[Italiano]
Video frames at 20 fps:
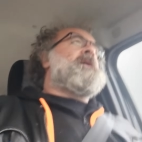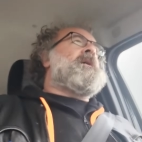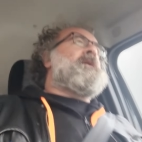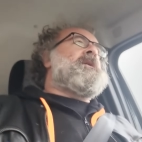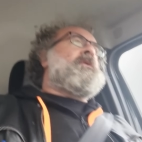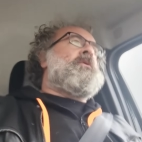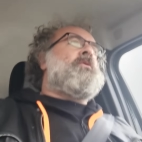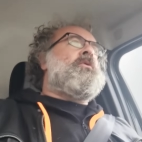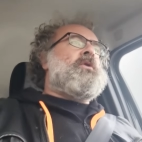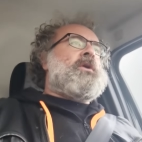eh,
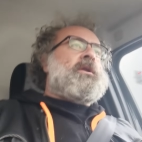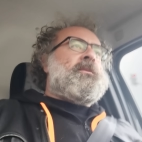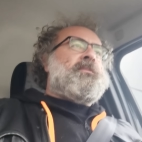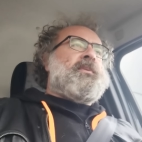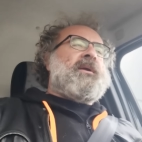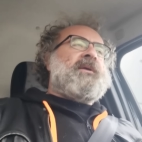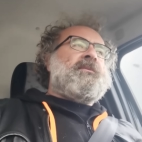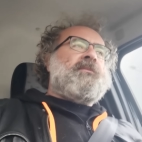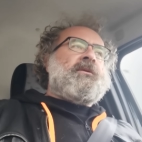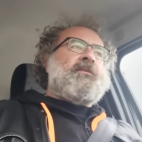gli auguri di,
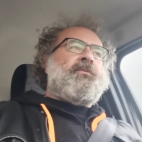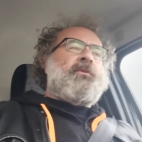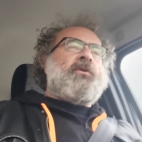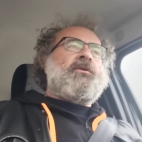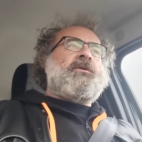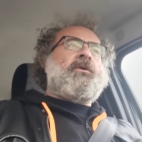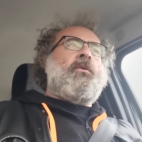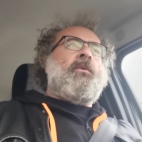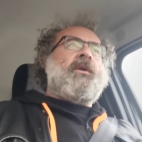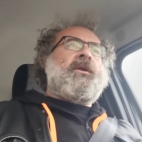pre- di,
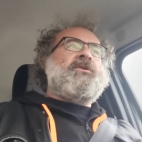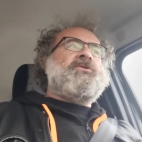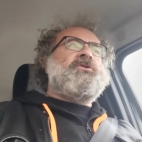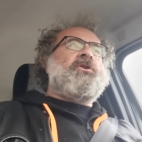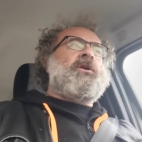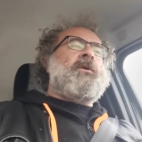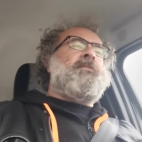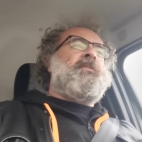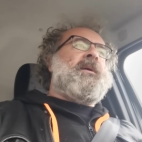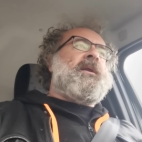pronta
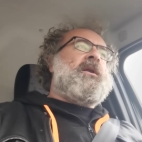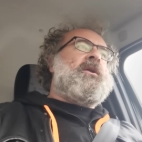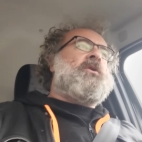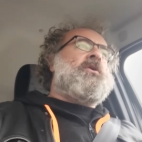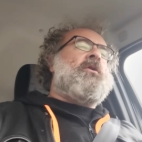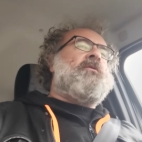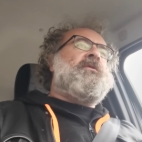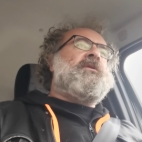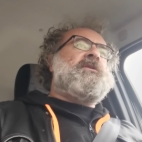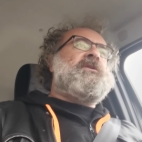guarigione per il
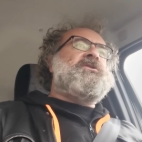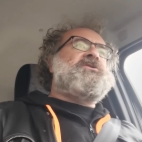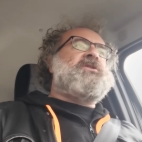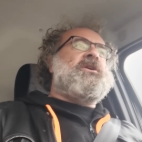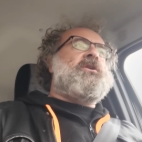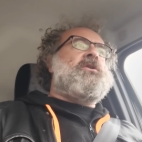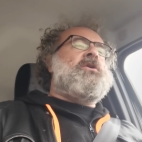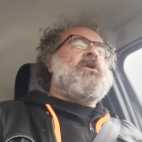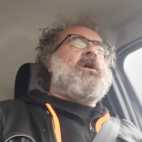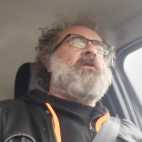
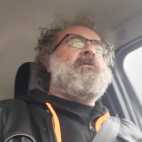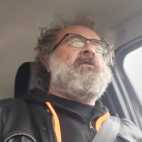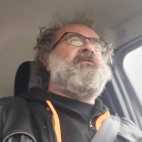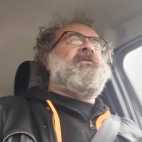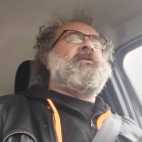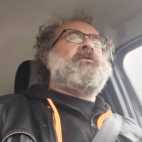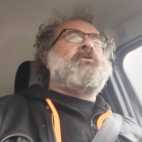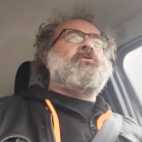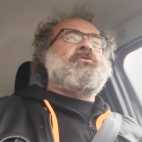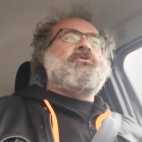Covid-19, ha
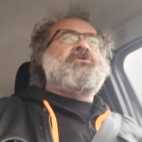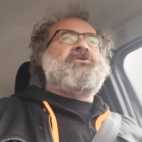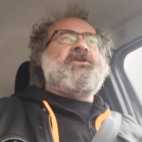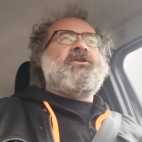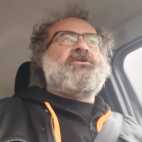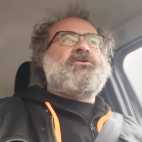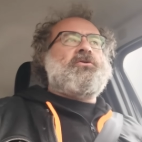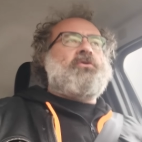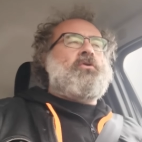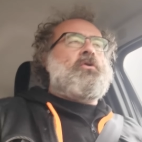fatto
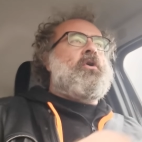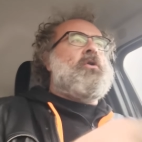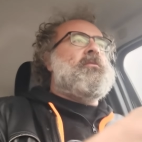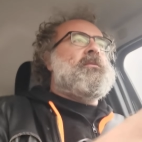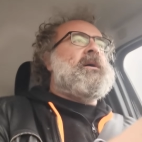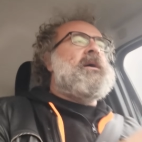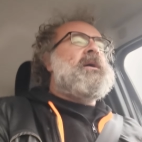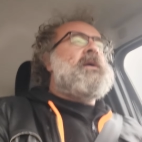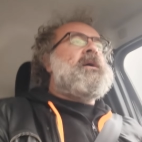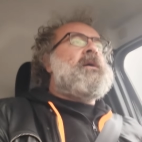successo
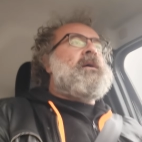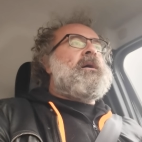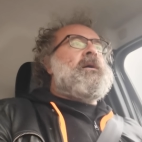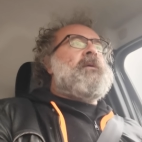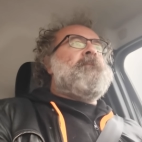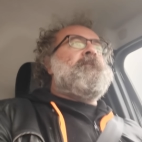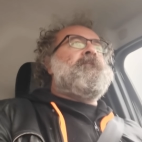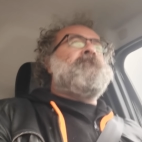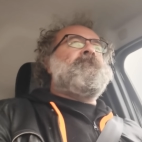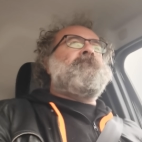con
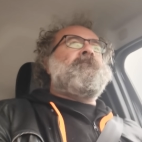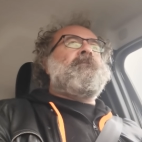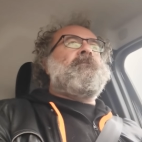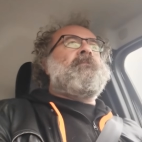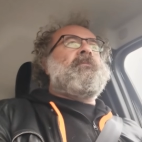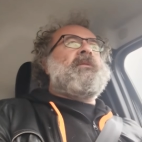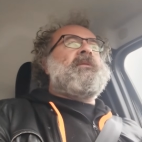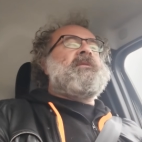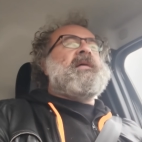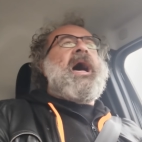
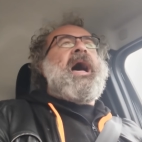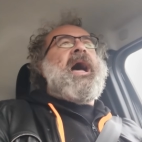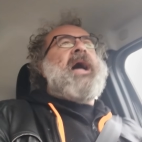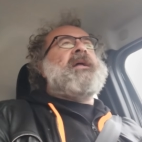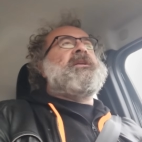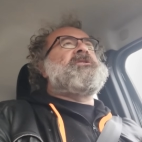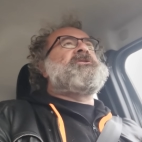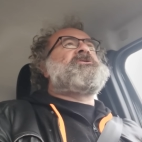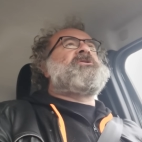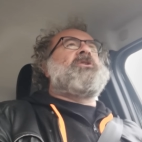um,
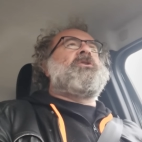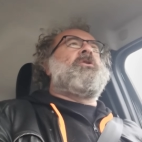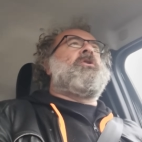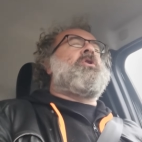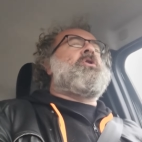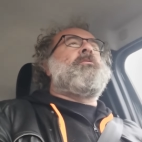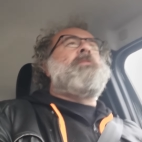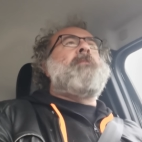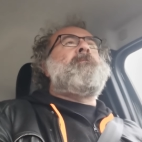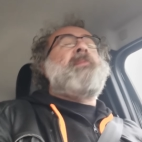D'Angelo,
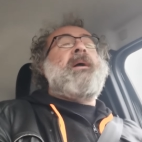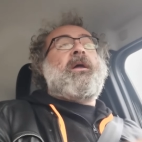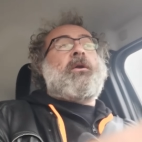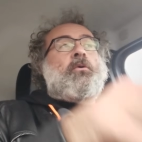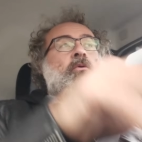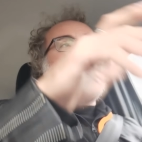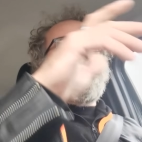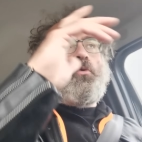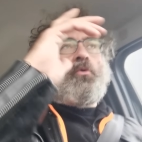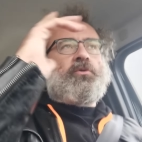come
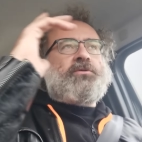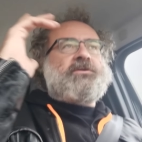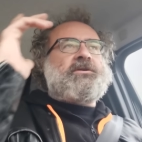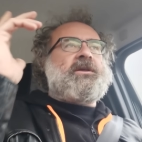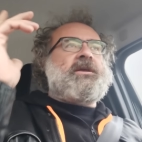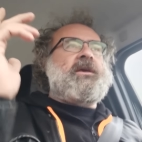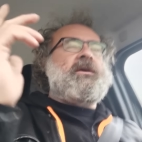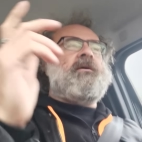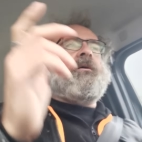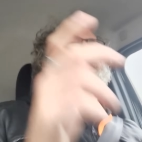
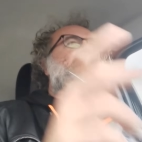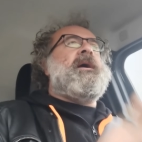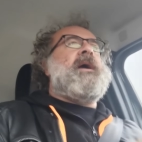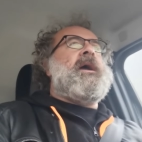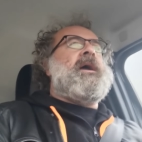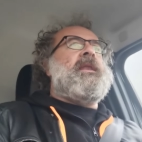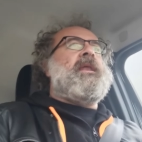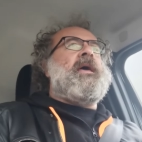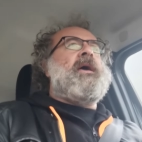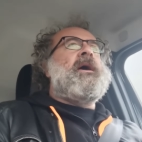Beruschi, va
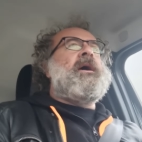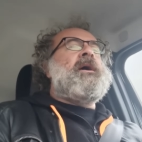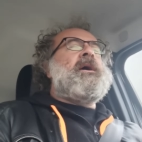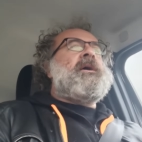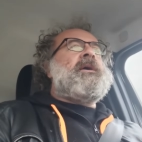bene,